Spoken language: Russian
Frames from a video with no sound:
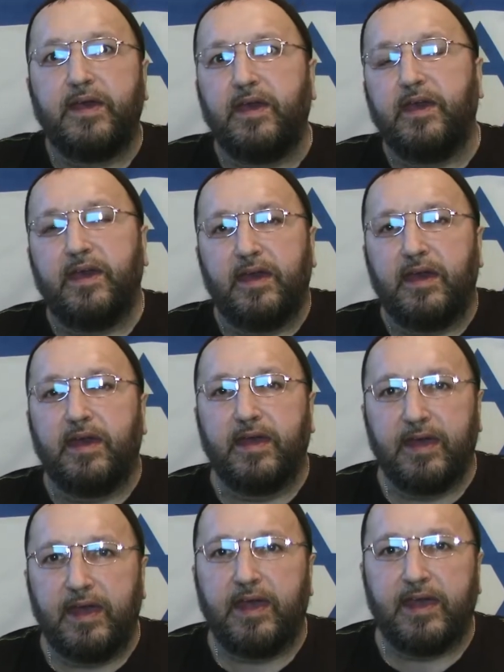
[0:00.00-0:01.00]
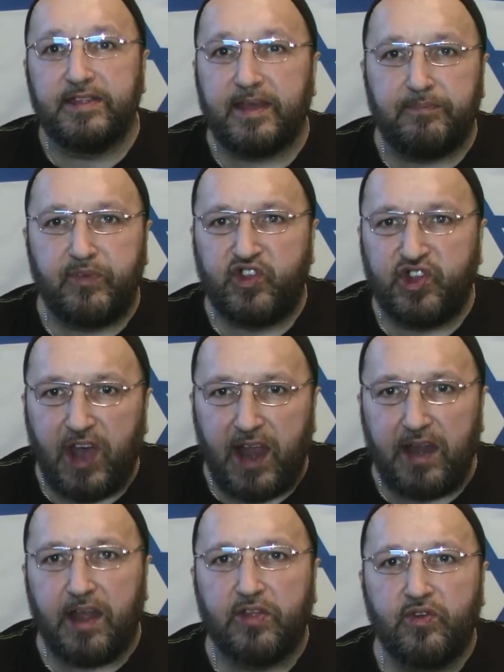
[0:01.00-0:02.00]
И э, это
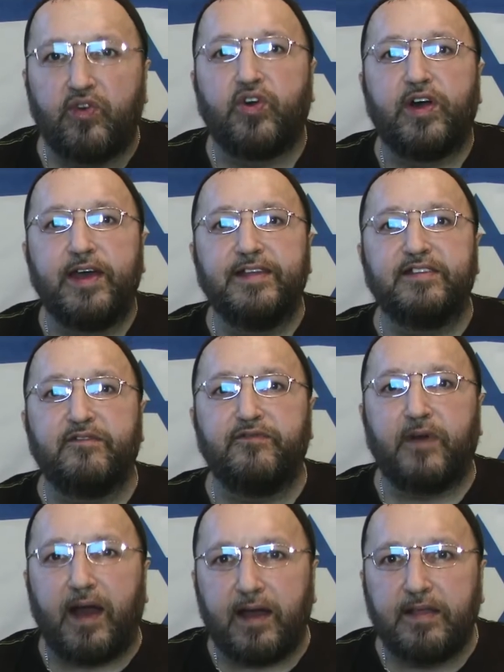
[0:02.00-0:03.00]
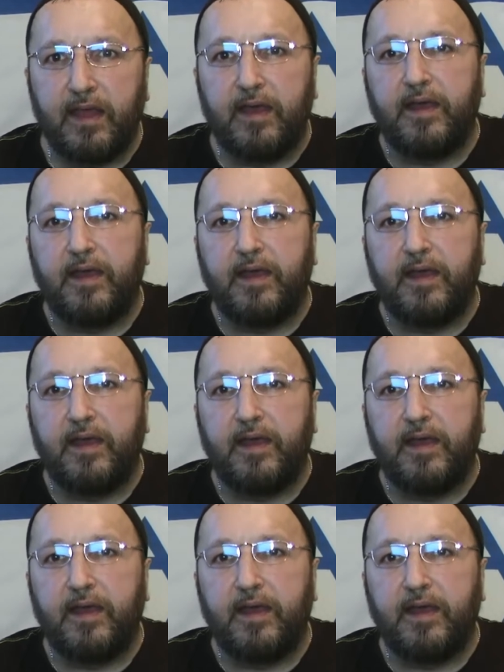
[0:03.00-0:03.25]
печально, но это факт,